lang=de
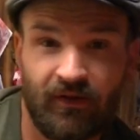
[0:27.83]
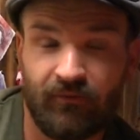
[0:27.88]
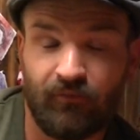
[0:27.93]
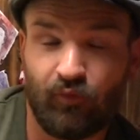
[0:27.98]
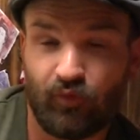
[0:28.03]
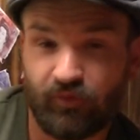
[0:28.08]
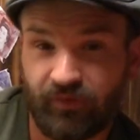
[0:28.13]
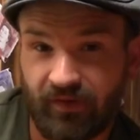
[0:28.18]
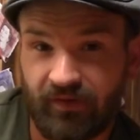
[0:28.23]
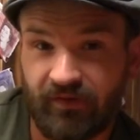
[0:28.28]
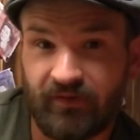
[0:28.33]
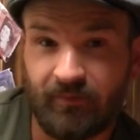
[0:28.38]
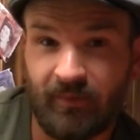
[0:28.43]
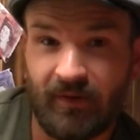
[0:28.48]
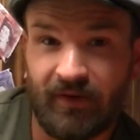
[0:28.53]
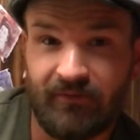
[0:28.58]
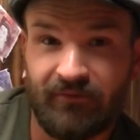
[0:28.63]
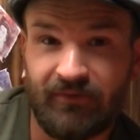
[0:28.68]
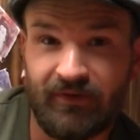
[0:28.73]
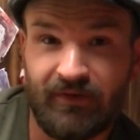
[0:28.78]
Wo drehe ich
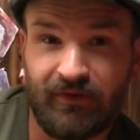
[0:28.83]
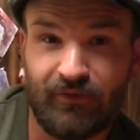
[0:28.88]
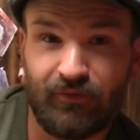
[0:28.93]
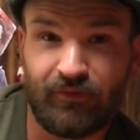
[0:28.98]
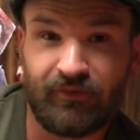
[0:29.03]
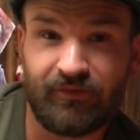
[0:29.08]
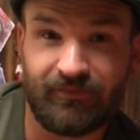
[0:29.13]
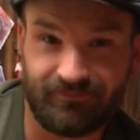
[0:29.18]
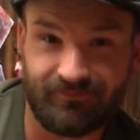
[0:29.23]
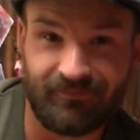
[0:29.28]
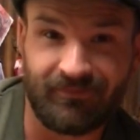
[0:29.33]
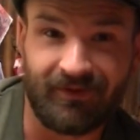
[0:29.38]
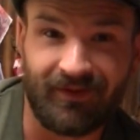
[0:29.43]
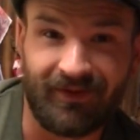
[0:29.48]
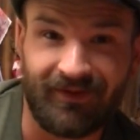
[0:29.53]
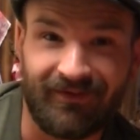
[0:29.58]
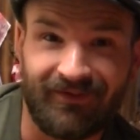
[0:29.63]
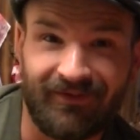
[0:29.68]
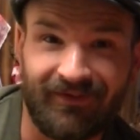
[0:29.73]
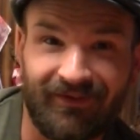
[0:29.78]
meine Videos?
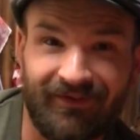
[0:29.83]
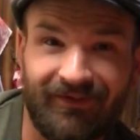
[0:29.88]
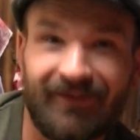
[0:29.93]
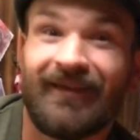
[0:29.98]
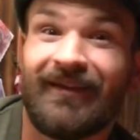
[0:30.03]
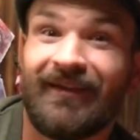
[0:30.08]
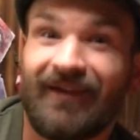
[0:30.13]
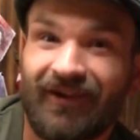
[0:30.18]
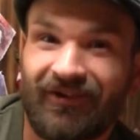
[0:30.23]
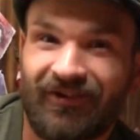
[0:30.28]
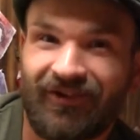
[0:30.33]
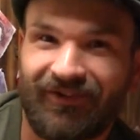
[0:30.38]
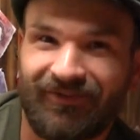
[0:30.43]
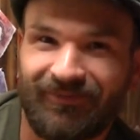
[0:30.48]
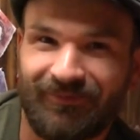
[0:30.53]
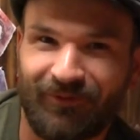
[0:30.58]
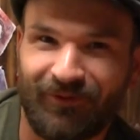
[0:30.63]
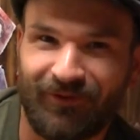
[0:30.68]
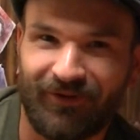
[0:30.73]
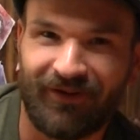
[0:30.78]
Richtig, in
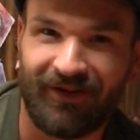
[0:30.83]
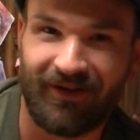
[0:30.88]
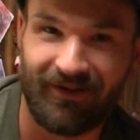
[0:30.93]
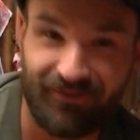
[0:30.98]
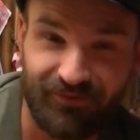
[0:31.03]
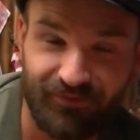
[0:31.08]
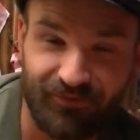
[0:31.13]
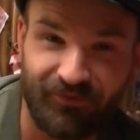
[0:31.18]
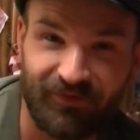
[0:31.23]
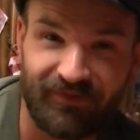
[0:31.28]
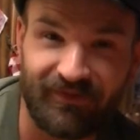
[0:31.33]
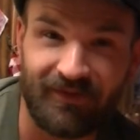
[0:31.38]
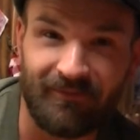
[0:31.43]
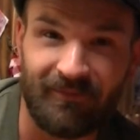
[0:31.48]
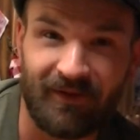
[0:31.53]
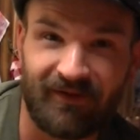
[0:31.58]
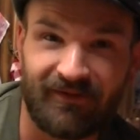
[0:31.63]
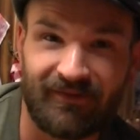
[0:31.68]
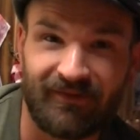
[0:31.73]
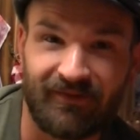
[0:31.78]
Aschaffenburg. Also Whisky
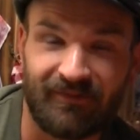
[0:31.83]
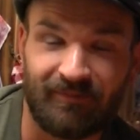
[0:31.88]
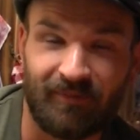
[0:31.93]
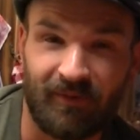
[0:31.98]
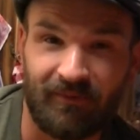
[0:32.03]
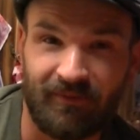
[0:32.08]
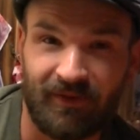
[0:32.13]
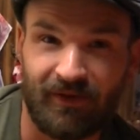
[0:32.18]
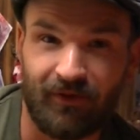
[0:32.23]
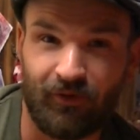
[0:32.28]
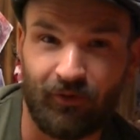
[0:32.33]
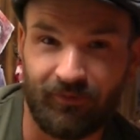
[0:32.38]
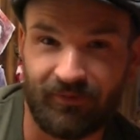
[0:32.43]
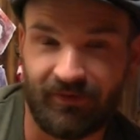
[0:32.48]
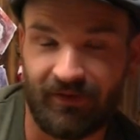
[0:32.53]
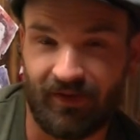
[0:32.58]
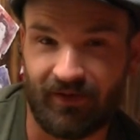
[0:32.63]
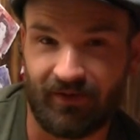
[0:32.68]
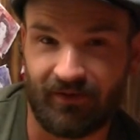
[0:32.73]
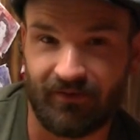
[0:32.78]
Max ist bei mir um
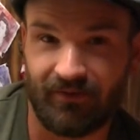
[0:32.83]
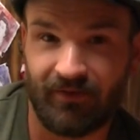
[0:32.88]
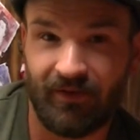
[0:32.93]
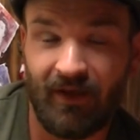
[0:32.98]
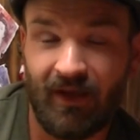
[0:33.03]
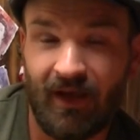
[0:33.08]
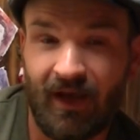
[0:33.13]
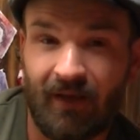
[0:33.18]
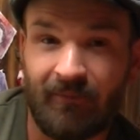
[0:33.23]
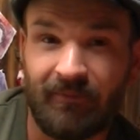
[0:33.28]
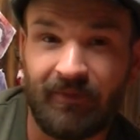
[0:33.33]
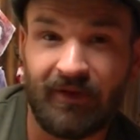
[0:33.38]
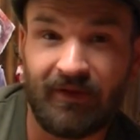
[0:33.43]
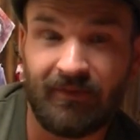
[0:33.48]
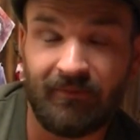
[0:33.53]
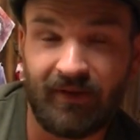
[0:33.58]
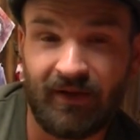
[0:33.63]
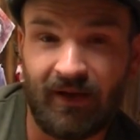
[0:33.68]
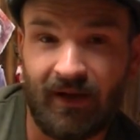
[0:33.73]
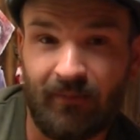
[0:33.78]
die Ecke. Haben
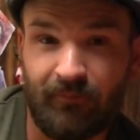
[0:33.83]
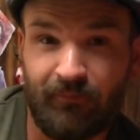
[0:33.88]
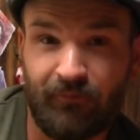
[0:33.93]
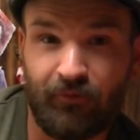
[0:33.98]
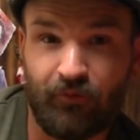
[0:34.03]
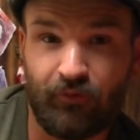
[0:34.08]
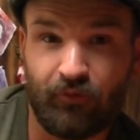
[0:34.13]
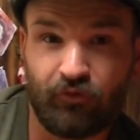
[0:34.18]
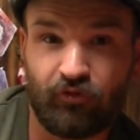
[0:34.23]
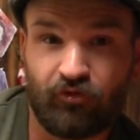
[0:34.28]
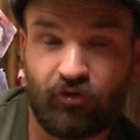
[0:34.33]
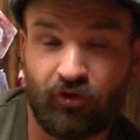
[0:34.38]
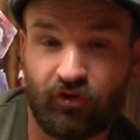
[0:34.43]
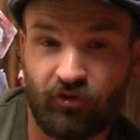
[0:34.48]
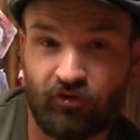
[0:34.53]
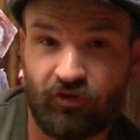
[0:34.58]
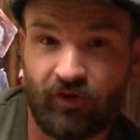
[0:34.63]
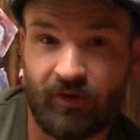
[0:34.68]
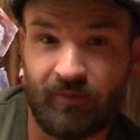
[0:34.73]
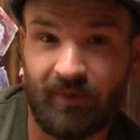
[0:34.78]
jede Menge Abfüllungen,
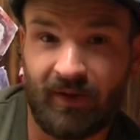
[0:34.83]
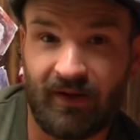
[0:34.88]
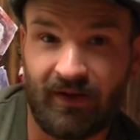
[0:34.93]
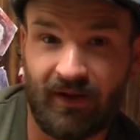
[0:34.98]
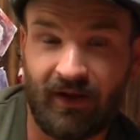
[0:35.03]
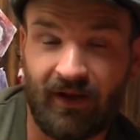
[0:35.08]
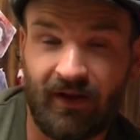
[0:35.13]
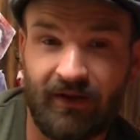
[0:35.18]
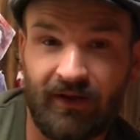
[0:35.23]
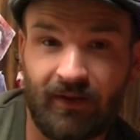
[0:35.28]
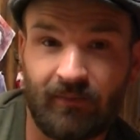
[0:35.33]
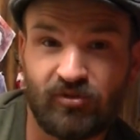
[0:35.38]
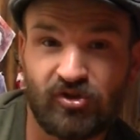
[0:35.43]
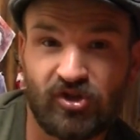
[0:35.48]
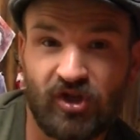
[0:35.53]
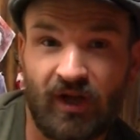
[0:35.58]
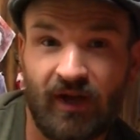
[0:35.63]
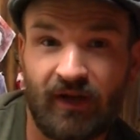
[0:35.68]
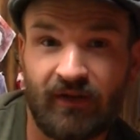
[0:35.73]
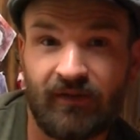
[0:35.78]
schottischer Brennereien am
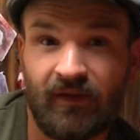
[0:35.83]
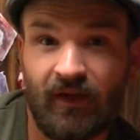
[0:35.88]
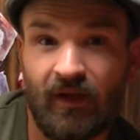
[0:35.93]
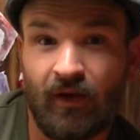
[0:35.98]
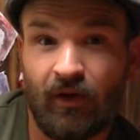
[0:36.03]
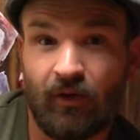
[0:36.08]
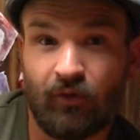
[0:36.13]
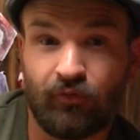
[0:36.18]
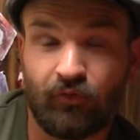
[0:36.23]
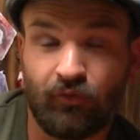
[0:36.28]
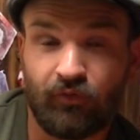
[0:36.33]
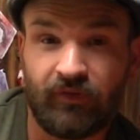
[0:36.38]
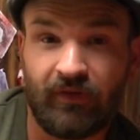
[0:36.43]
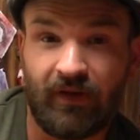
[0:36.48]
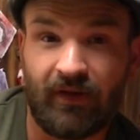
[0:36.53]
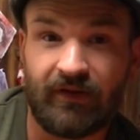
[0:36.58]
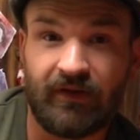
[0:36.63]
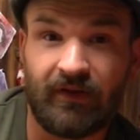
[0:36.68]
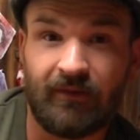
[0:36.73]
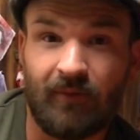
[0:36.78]
Start und
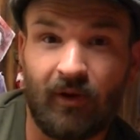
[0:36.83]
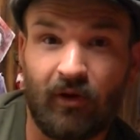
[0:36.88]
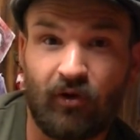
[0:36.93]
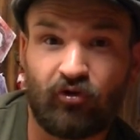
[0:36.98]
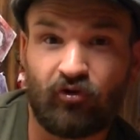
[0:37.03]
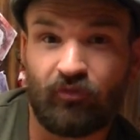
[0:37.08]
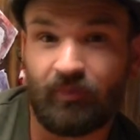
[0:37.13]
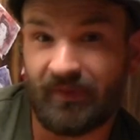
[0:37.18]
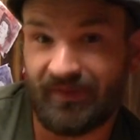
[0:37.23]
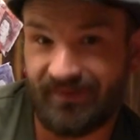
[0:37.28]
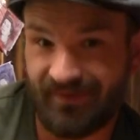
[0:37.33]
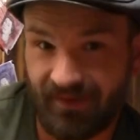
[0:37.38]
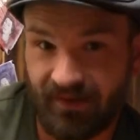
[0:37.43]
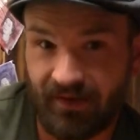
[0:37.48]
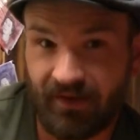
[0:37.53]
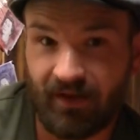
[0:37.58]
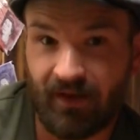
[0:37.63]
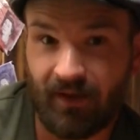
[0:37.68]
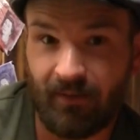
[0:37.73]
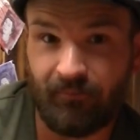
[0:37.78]
unter anderem auch
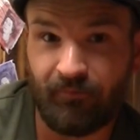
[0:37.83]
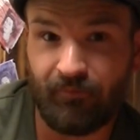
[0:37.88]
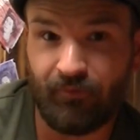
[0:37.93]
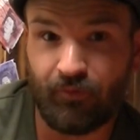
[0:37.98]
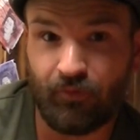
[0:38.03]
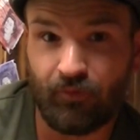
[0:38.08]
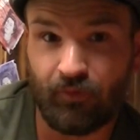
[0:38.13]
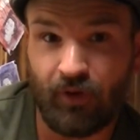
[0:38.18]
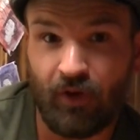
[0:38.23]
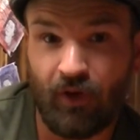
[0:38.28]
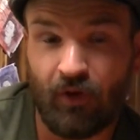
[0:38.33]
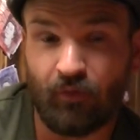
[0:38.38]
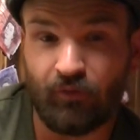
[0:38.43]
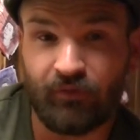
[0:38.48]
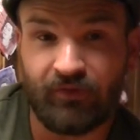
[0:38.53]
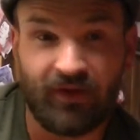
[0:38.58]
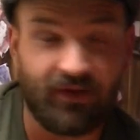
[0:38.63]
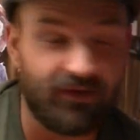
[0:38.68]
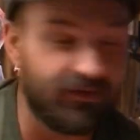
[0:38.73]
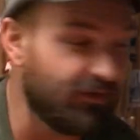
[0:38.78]
speziellere Abfüllungen,
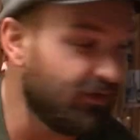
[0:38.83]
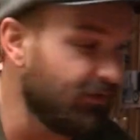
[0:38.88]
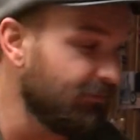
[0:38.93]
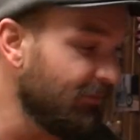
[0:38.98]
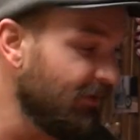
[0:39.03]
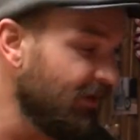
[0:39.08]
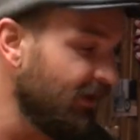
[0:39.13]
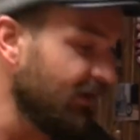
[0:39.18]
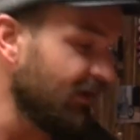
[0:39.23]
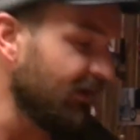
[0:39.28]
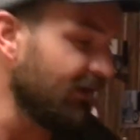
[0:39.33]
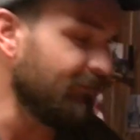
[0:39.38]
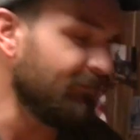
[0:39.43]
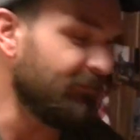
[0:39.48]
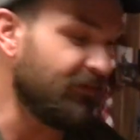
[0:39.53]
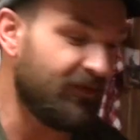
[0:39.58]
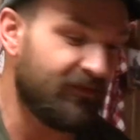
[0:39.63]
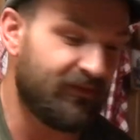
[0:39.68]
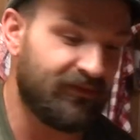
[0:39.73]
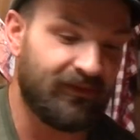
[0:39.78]
unter anderem eben
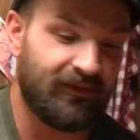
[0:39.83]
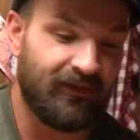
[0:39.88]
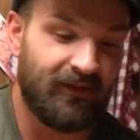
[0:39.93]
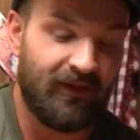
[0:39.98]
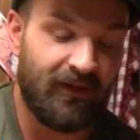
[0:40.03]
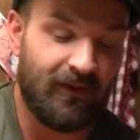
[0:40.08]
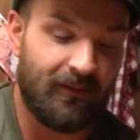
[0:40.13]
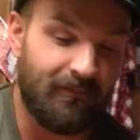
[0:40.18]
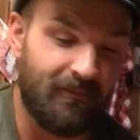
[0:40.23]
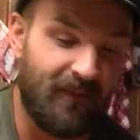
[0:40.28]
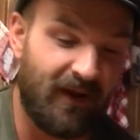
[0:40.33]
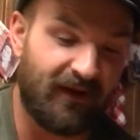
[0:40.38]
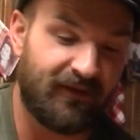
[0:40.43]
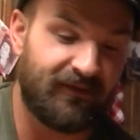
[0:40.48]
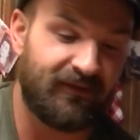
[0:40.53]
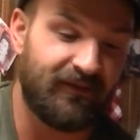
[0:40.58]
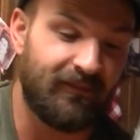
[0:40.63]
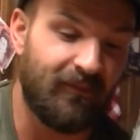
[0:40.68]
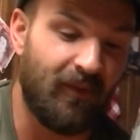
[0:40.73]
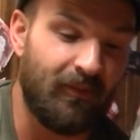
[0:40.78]
diesen
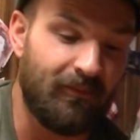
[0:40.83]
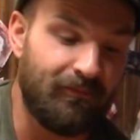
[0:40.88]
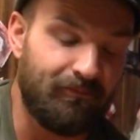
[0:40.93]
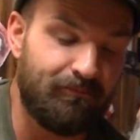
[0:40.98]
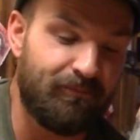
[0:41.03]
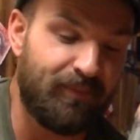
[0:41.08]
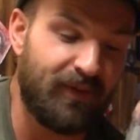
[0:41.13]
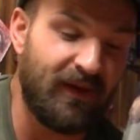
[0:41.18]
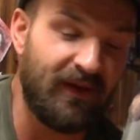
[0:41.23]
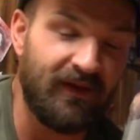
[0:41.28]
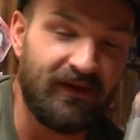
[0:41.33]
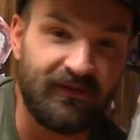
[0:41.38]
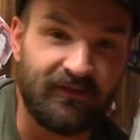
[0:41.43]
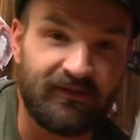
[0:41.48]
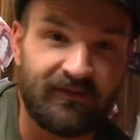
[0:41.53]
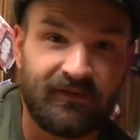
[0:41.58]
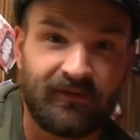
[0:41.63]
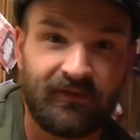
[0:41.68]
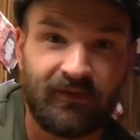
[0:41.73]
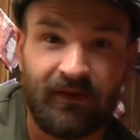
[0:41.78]
Maximum
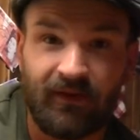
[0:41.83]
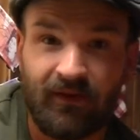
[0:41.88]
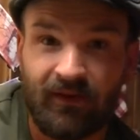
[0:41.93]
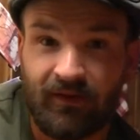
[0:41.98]
Peat.